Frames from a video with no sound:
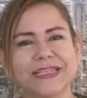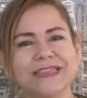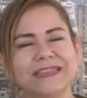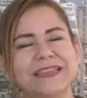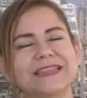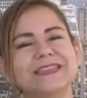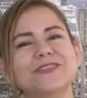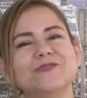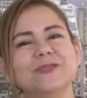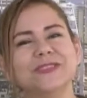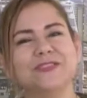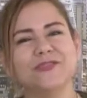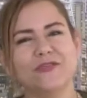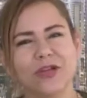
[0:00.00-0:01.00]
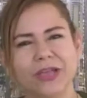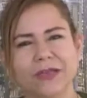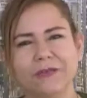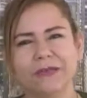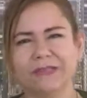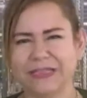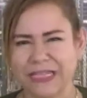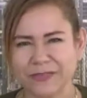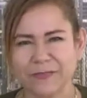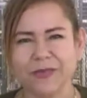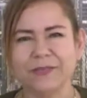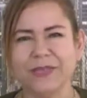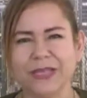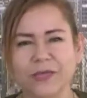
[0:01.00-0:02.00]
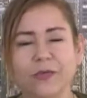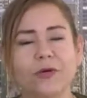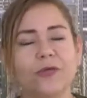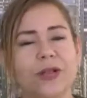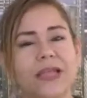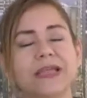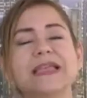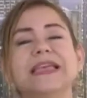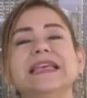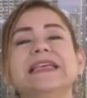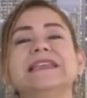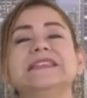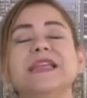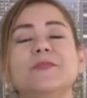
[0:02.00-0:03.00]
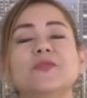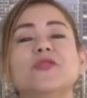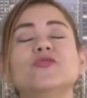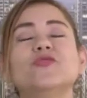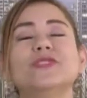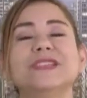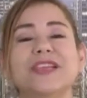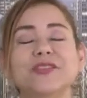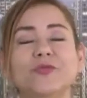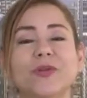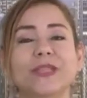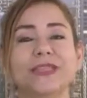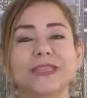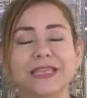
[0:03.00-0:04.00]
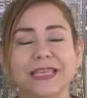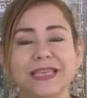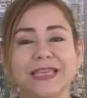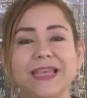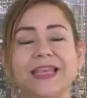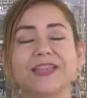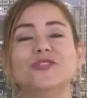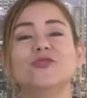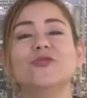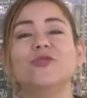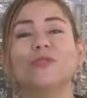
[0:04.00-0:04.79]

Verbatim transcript: y esta situación que estás viviendo ahora está produciendo en ti, en tu